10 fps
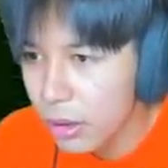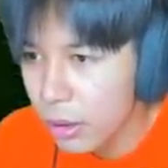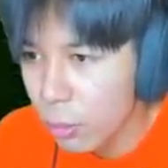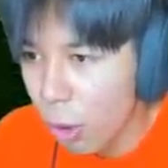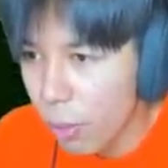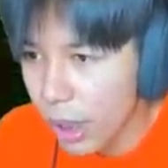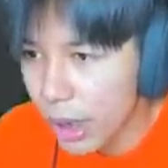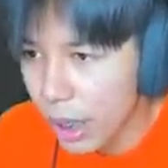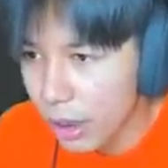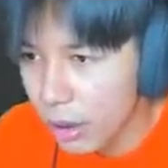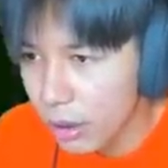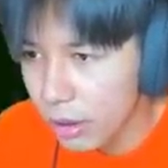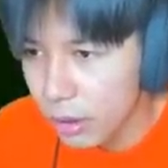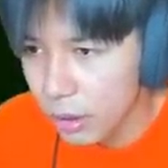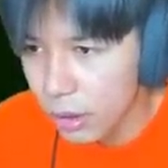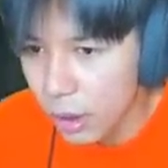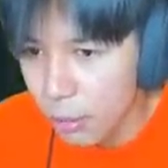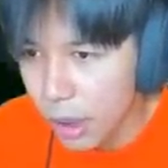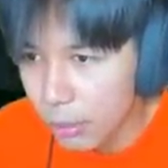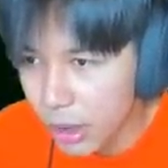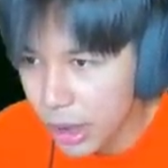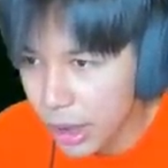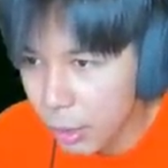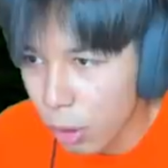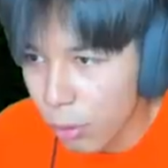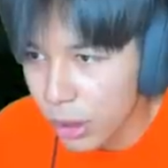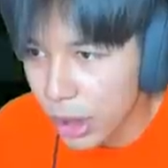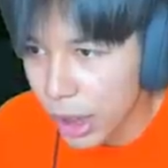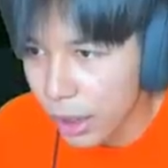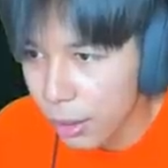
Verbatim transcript: กูเอามึงก็ได้เพื่อนมึงหนีแล้วกูเอามึงนี่แหละ